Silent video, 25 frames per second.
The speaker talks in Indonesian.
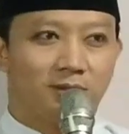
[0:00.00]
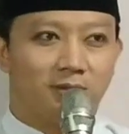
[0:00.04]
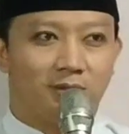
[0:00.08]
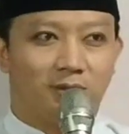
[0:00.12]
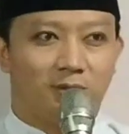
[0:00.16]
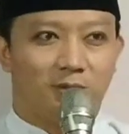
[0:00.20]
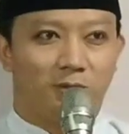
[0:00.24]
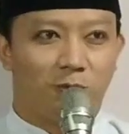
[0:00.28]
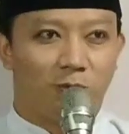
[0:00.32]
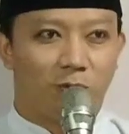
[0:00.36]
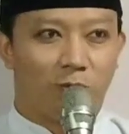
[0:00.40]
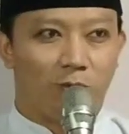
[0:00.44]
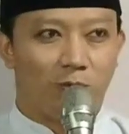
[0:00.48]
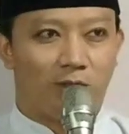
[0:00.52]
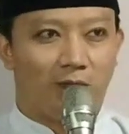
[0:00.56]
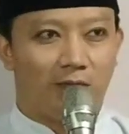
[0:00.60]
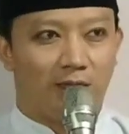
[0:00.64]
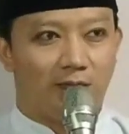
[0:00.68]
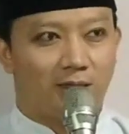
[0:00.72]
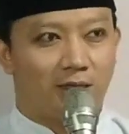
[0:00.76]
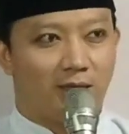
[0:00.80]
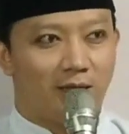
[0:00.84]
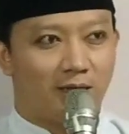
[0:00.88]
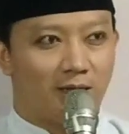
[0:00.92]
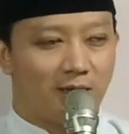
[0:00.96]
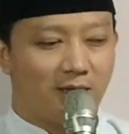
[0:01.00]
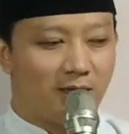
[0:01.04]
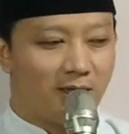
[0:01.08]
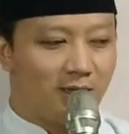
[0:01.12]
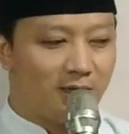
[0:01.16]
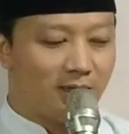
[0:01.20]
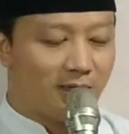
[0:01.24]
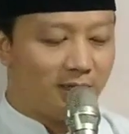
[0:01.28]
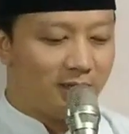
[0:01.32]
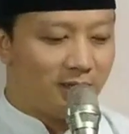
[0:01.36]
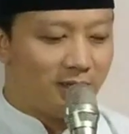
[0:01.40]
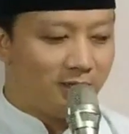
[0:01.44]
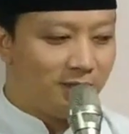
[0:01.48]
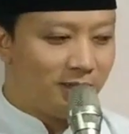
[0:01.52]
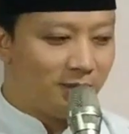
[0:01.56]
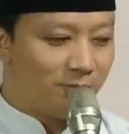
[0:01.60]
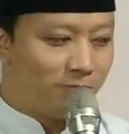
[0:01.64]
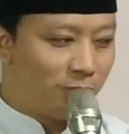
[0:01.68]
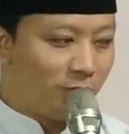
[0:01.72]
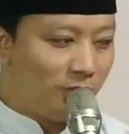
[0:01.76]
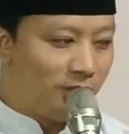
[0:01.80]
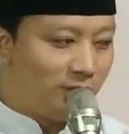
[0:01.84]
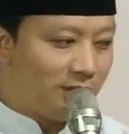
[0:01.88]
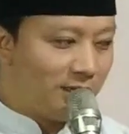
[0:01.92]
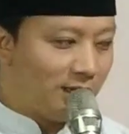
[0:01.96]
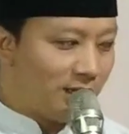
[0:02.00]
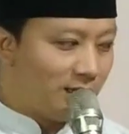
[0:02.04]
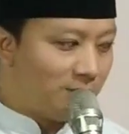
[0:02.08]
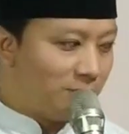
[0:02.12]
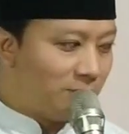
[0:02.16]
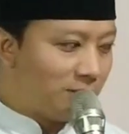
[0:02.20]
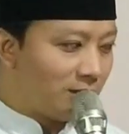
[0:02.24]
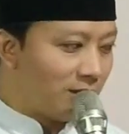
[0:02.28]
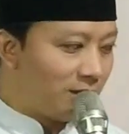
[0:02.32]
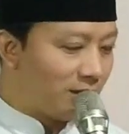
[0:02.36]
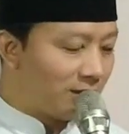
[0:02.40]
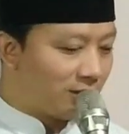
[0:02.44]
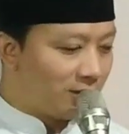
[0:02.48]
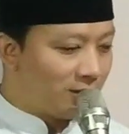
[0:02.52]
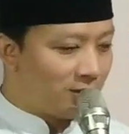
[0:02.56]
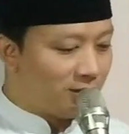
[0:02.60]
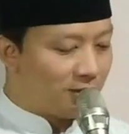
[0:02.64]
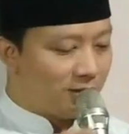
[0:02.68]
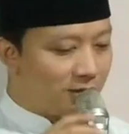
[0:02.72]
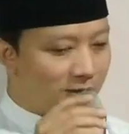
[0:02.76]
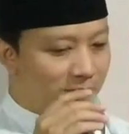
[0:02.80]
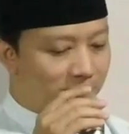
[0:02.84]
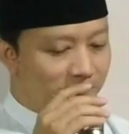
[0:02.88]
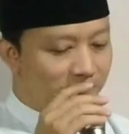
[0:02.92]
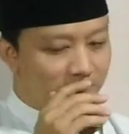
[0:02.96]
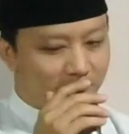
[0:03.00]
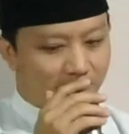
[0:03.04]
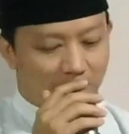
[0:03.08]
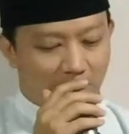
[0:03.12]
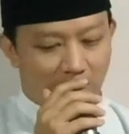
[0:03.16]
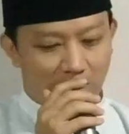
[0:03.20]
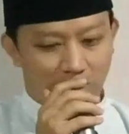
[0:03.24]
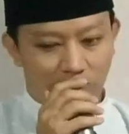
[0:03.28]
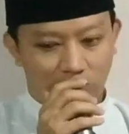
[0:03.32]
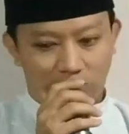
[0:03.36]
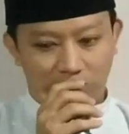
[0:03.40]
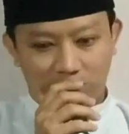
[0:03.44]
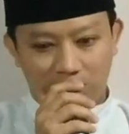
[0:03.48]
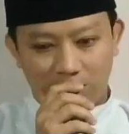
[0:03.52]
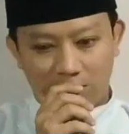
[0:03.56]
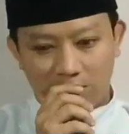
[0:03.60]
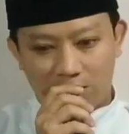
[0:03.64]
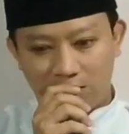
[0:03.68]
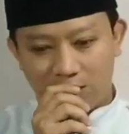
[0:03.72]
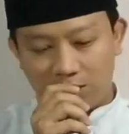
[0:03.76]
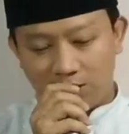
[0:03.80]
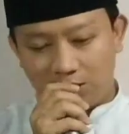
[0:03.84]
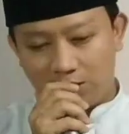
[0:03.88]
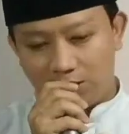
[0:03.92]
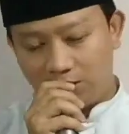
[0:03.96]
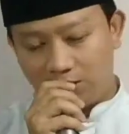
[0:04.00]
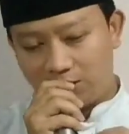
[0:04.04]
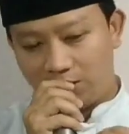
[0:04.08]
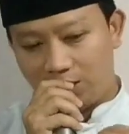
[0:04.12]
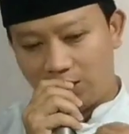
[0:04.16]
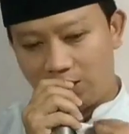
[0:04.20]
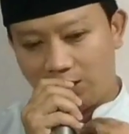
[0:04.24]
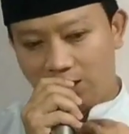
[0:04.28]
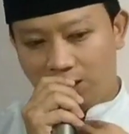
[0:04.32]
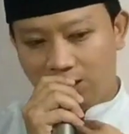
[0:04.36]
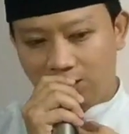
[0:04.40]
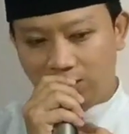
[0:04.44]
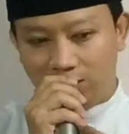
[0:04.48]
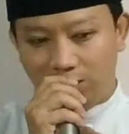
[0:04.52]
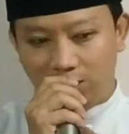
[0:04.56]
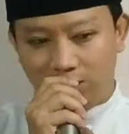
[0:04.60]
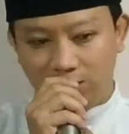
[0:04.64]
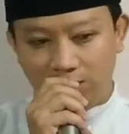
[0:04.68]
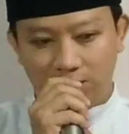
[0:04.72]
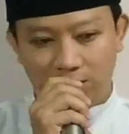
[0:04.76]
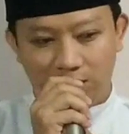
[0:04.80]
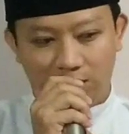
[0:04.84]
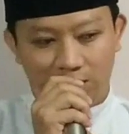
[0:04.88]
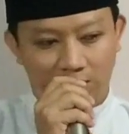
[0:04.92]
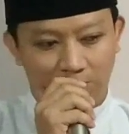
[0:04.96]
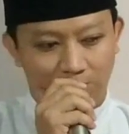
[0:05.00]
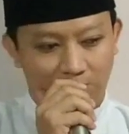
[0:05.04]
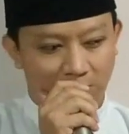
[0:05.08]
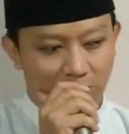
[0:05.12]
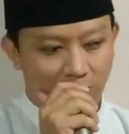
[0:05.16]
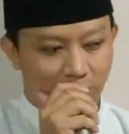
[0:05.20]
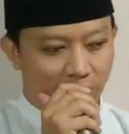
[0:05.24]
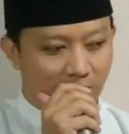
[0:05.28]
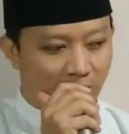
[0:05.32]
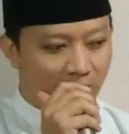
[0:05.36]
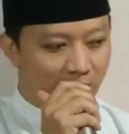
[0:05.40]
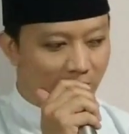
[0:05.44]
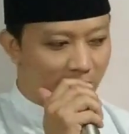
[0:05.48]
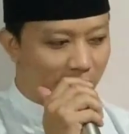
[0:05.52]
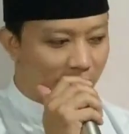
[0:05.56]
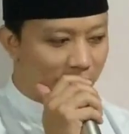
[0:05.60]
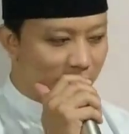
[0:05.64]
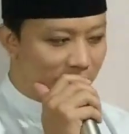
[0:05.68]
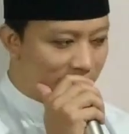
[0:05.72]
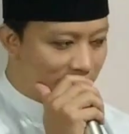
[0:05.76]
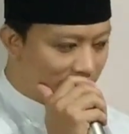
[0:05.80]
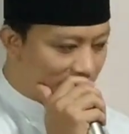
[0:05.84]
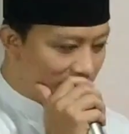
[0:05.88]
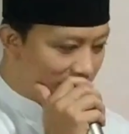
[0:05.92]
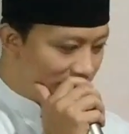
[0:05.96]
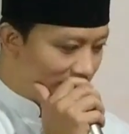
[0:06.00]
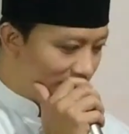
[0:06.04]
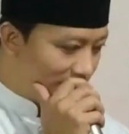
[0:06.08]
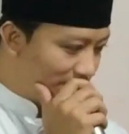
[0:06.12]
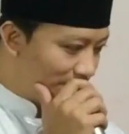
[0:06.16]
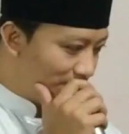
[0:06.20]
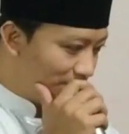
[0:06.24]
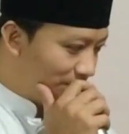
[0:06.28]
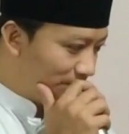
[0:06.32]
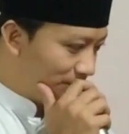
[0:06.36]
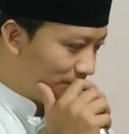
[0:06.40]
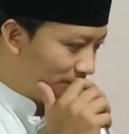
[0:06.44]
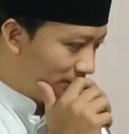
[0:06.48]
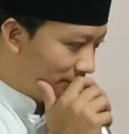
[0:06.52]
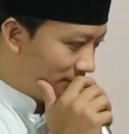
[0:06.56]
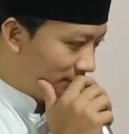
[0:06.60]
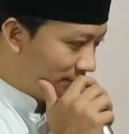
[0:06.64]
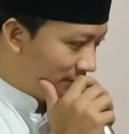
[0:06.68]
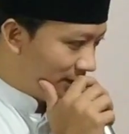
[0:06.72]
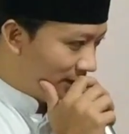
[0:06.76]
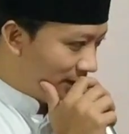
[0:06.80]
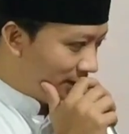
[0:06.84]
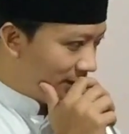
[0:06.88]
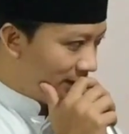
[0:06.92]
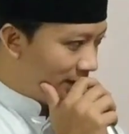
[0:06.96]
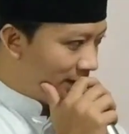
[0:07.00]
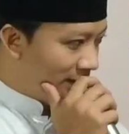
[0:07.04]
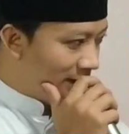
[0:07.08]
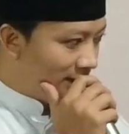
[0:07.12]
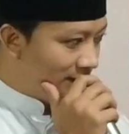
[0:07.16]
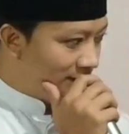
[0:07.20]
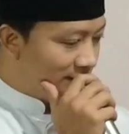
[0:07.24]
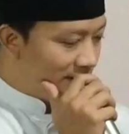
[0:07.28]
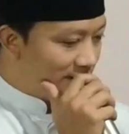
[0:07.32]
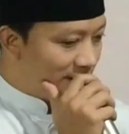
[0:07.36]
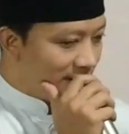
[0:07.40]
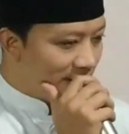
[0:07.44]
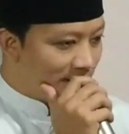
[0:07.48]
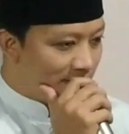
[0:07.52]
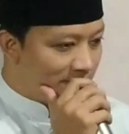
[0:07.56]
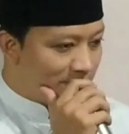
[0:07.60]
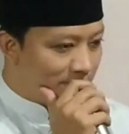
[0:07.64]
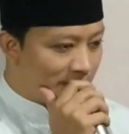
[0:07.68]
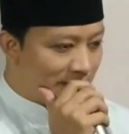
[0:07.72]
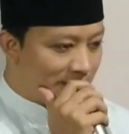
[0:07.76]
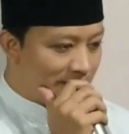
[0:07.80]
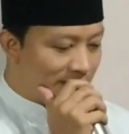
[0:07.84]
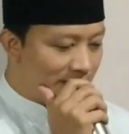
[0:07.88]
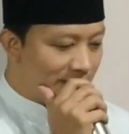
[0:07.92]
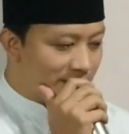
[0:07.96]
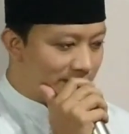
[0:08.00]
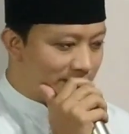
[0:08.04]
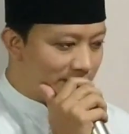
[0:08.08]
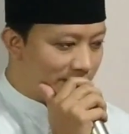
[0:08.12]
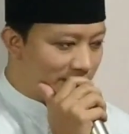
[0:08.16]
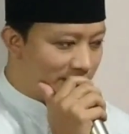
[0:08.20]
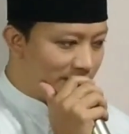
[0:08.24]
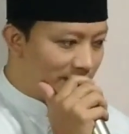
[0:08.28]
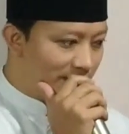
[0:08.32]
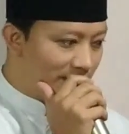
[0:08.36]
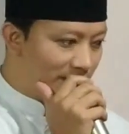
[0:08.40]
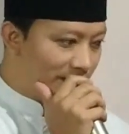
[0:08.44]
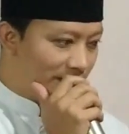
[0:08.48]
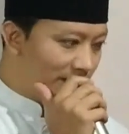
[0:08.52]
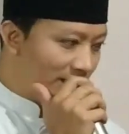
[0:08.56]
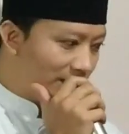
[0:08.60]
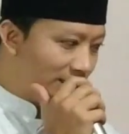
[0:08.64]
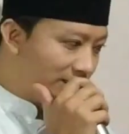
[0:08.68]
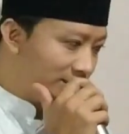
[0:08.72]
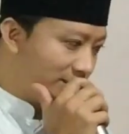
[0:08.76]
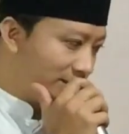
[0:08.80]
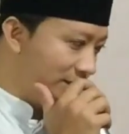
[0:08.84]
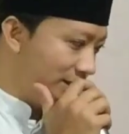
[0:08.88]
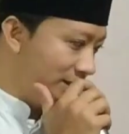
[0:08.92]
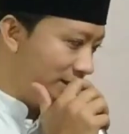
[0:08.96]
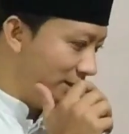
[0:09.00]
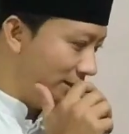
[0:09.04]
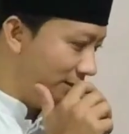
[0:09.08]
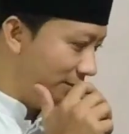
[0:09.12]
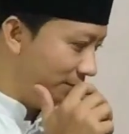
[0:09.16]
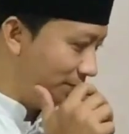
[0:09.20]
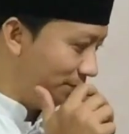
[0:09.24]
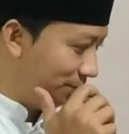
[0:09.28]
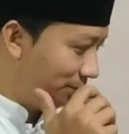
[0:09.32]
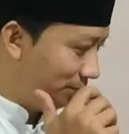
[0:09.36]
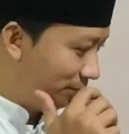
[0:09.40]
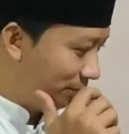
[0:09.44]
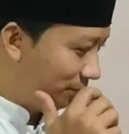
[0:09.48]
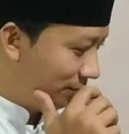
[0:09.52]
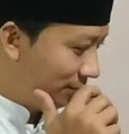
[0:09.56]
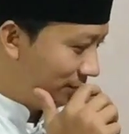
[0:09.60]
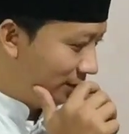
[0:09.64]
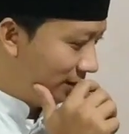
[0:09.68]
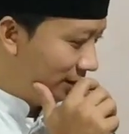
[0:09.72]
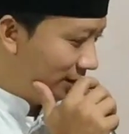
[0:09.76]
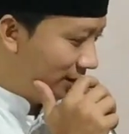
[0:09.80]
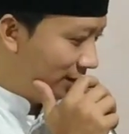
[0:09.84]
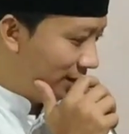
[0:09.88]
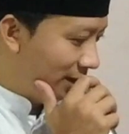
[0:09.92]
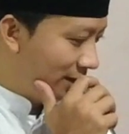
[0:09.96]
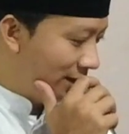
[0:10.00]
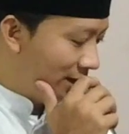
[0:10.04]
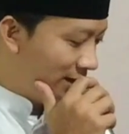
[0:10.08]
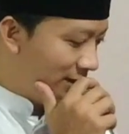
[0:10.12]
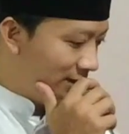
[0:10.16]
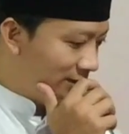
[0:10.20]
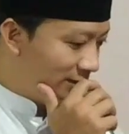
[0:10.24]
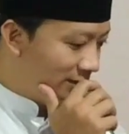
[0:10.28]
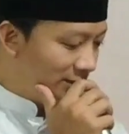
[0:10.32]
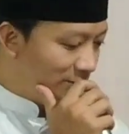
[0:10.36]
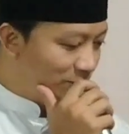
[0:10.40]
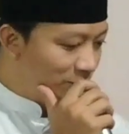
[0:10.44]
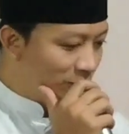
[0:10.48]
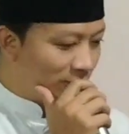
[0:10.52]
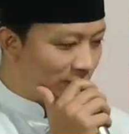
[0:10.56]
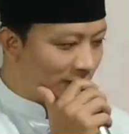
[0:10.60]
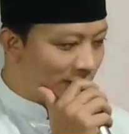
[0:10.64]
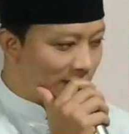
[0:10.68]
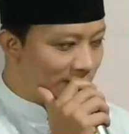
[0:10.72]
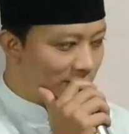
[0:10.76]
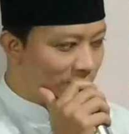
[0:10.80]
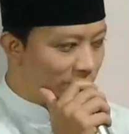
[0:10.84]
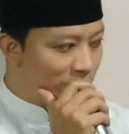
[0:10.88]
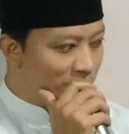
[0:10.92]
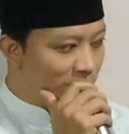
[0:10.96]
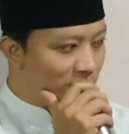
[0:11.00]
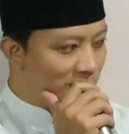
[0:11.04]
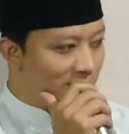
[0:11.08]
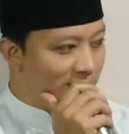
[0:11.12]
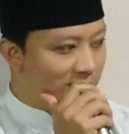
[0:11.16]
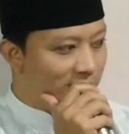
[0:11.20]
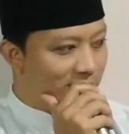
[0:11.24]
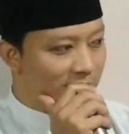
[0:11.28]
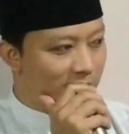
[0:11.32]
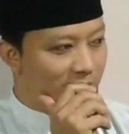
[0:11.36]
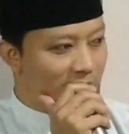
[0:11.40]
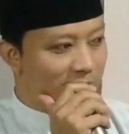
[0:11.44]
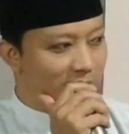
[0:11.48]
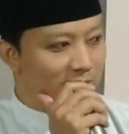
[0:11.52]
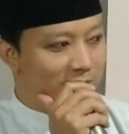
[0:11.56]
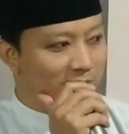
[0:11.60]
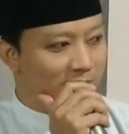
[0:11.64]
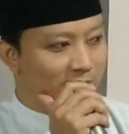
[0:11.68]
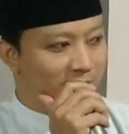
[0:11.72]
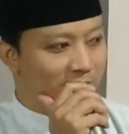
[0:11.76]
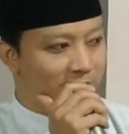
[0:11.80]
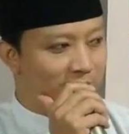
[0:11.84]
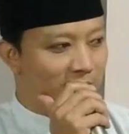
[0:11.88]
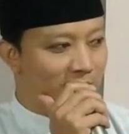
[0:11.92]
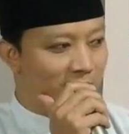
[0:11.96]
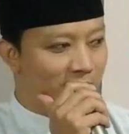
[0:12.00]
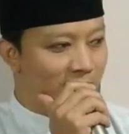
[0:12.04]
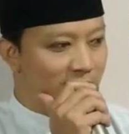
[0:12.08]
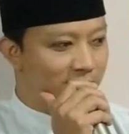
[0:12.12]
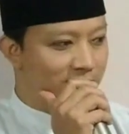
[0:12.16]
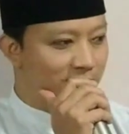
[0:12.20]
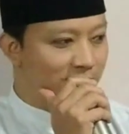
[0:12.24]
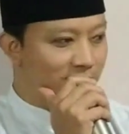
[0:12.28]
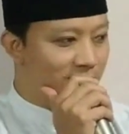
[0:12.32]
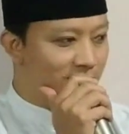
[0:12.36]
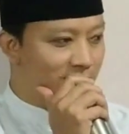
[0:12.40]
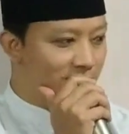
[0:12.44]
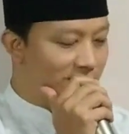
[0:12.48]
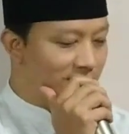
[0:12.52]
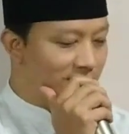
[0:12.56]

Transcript: Guru kita yang mulia Al-Mukarram Al-Ustaz Kiai Haji Ahmad Syahroni, Kiai Haji Ahmad Nasihin LC, Kiai Haji Burhan Ubaidillah, Kiai Haji